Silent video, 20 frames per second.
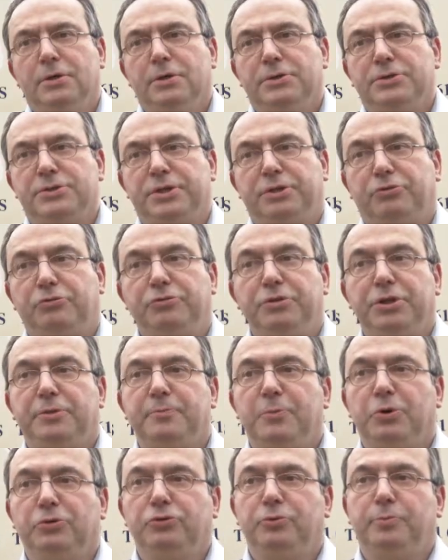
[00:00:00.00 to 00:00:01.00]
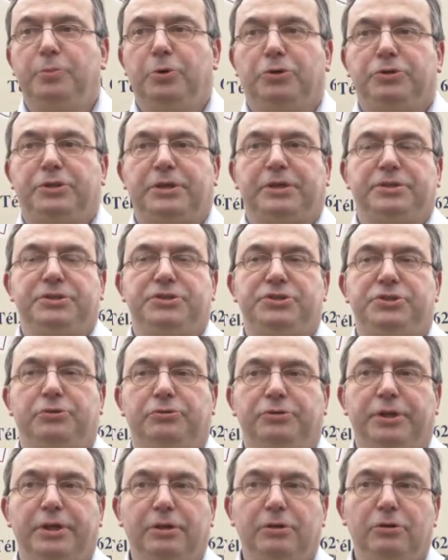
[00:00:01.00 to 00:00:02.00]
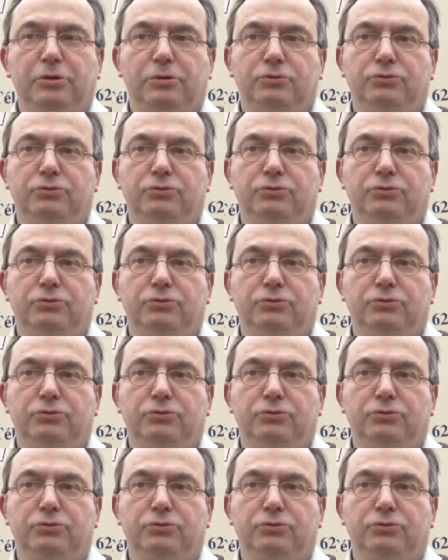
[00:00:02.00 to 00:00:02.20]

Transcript: C'est uniquement du beurre traditionnel,